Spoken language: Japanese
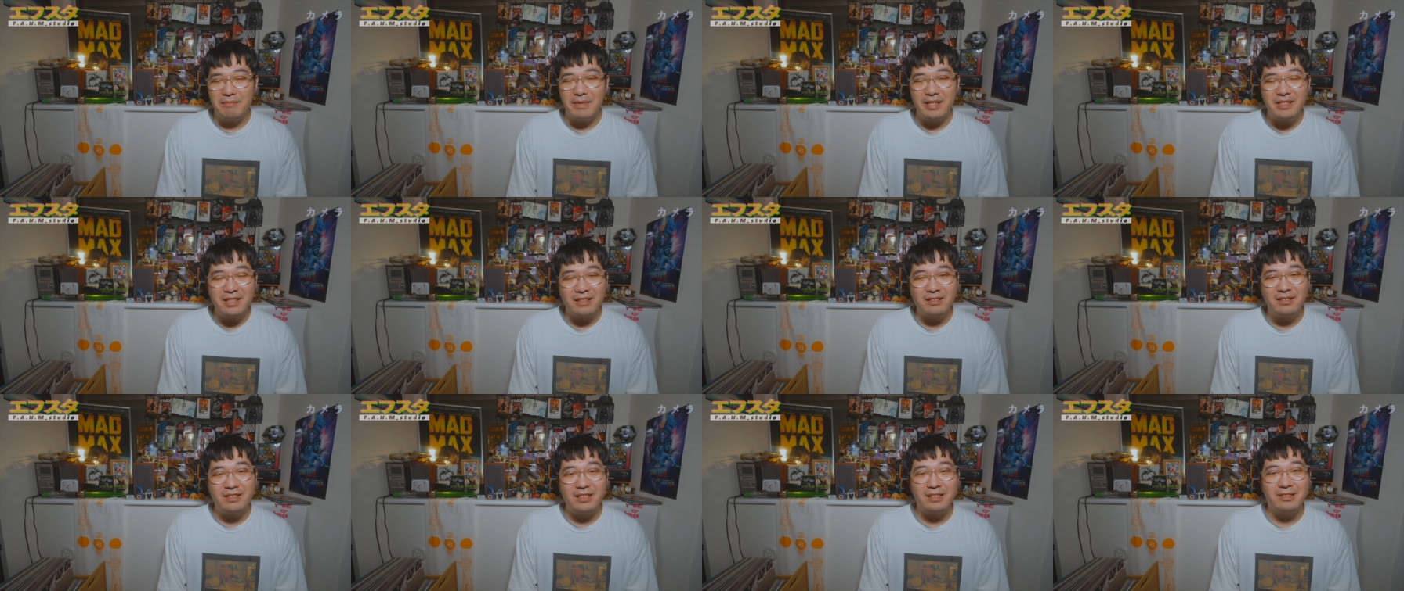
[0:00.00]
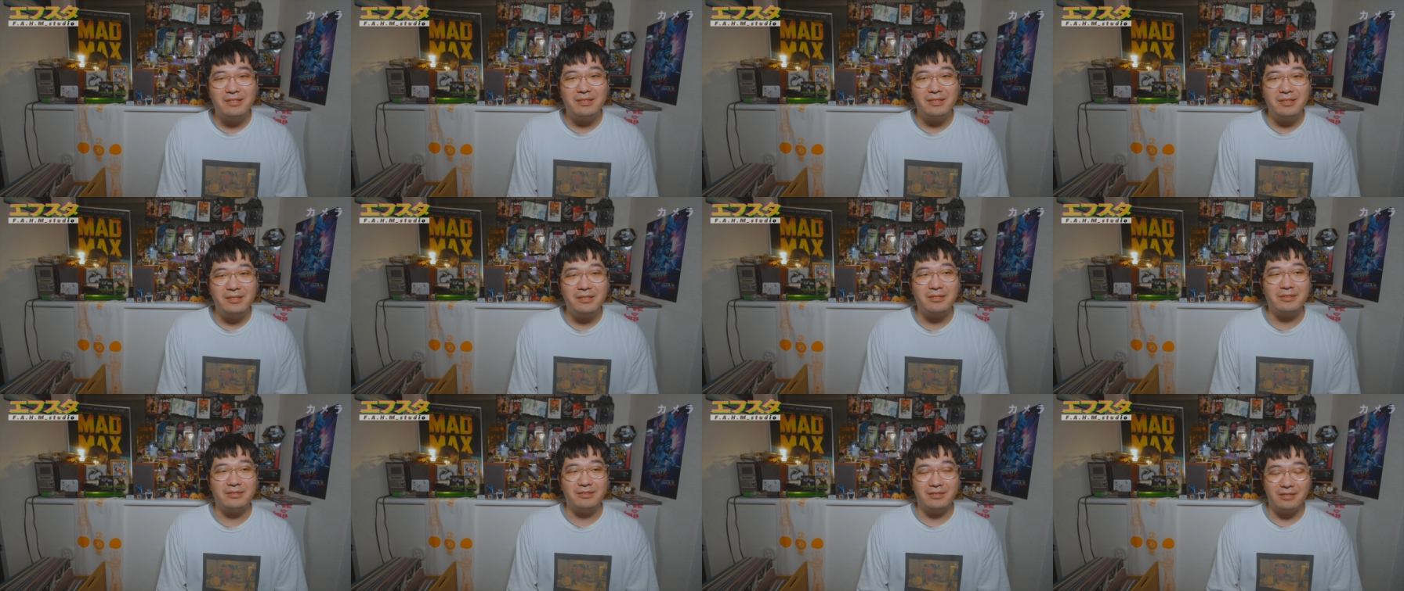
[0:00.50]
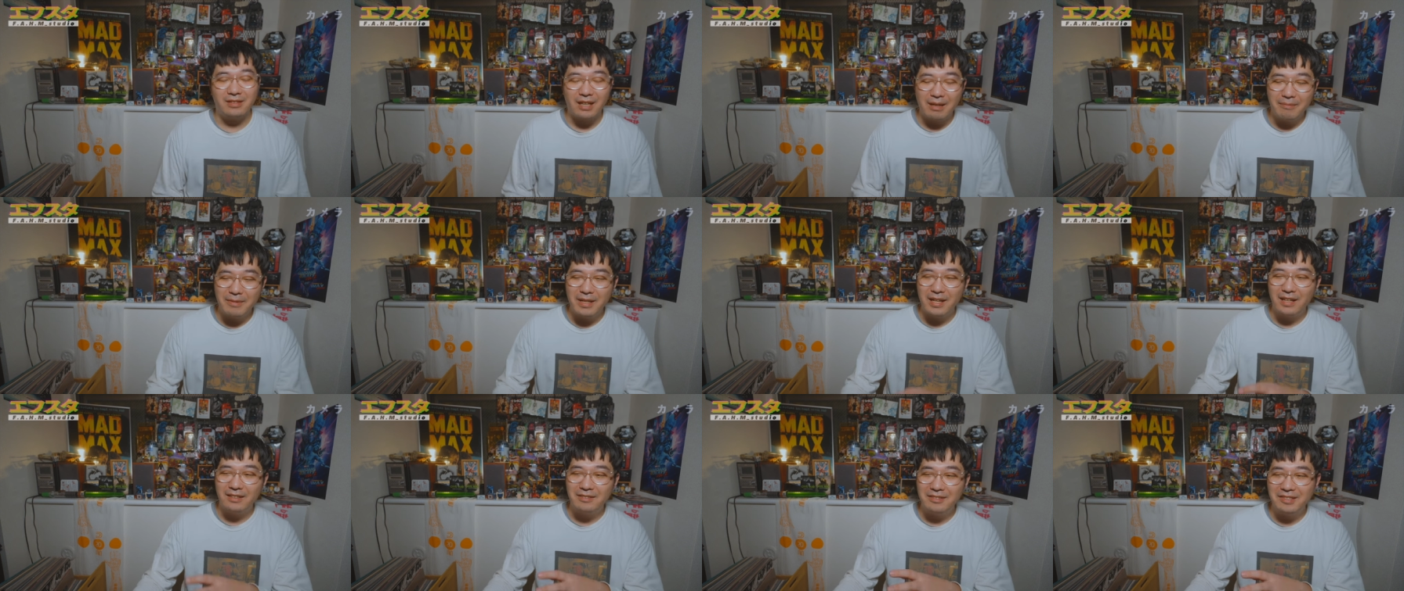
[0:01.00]
めちゃくちゃ推測。
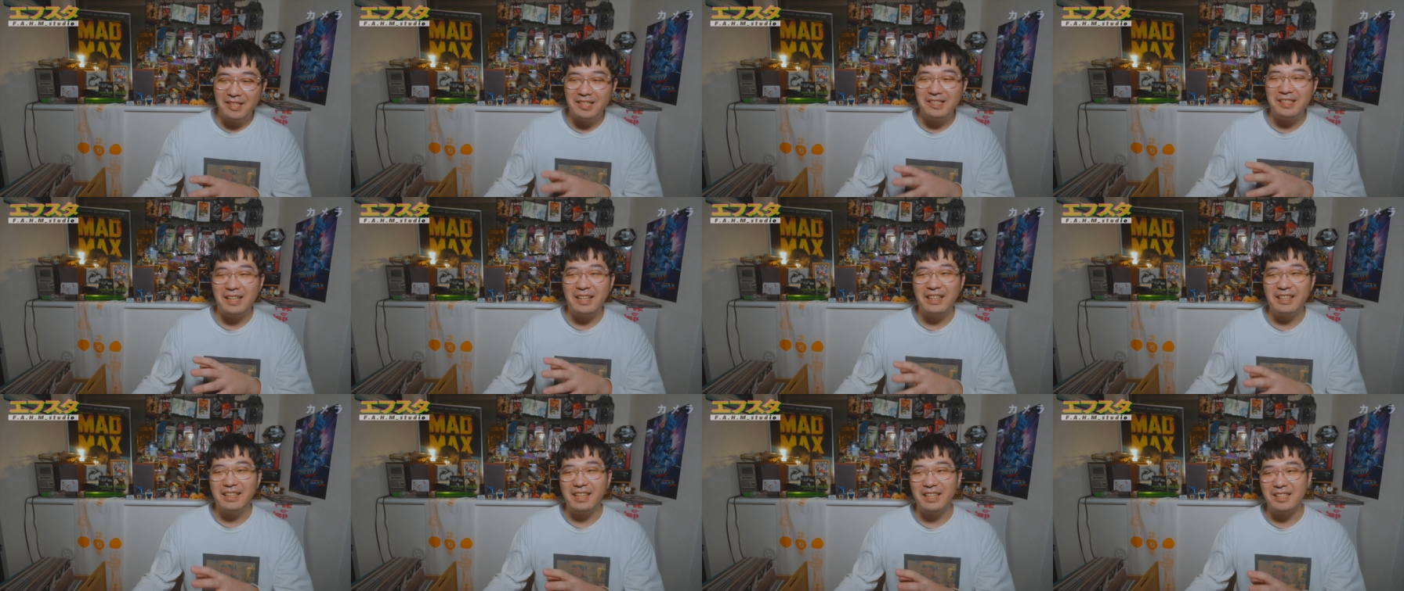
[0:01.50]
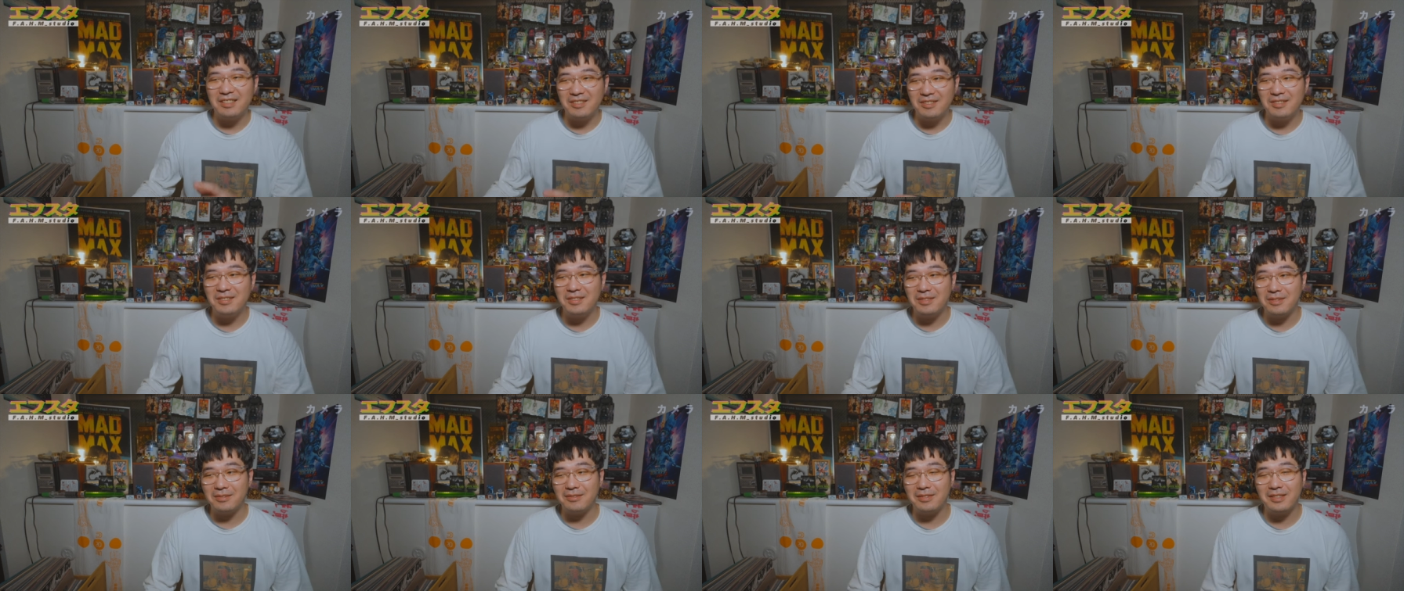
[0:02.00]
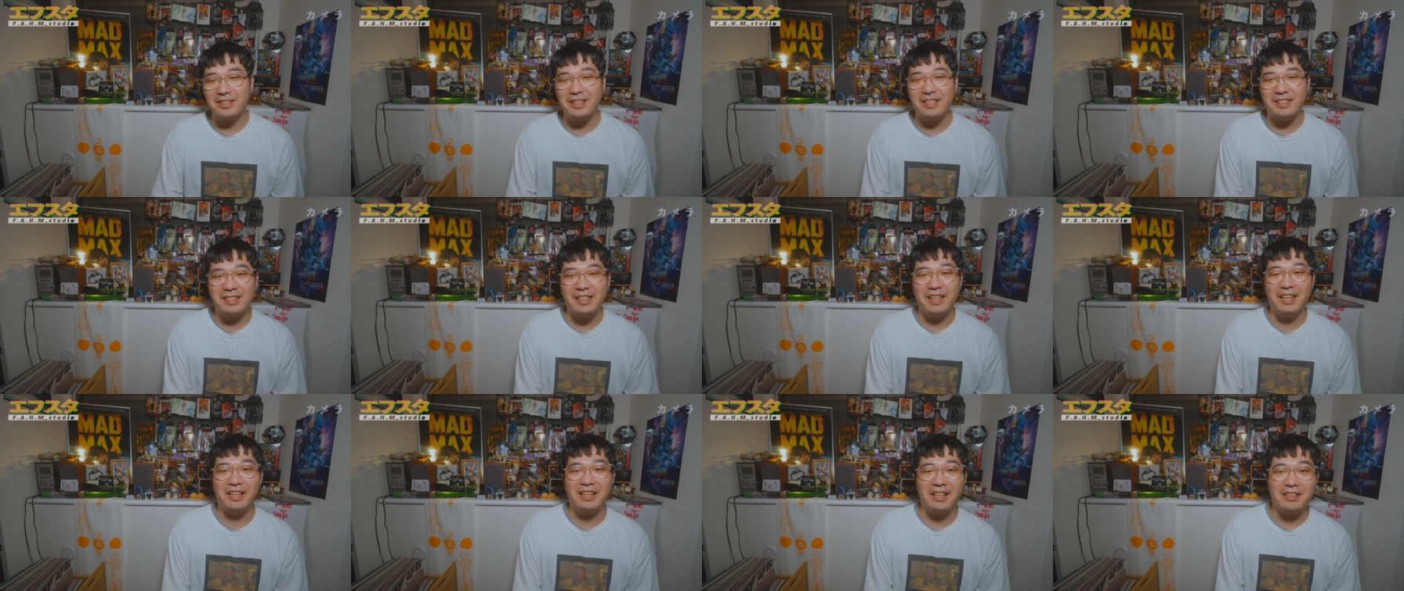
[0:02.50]
カメラの機材から推測した
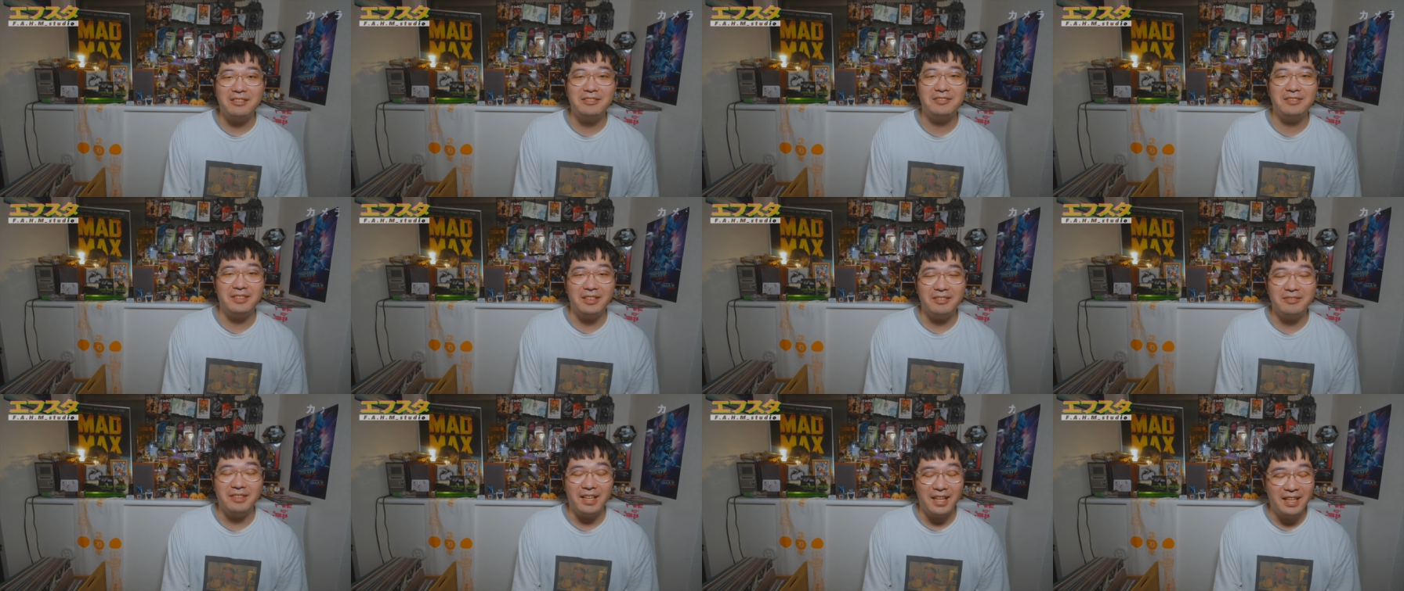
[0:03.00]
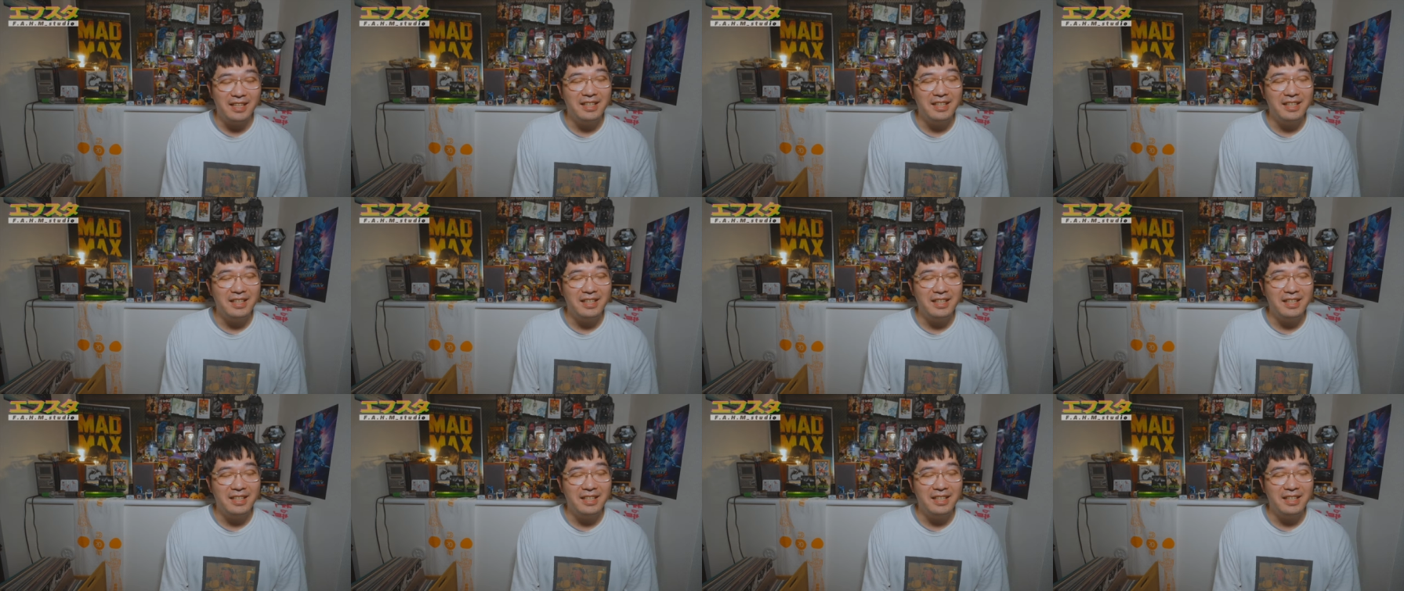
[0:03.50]
性格っていうね。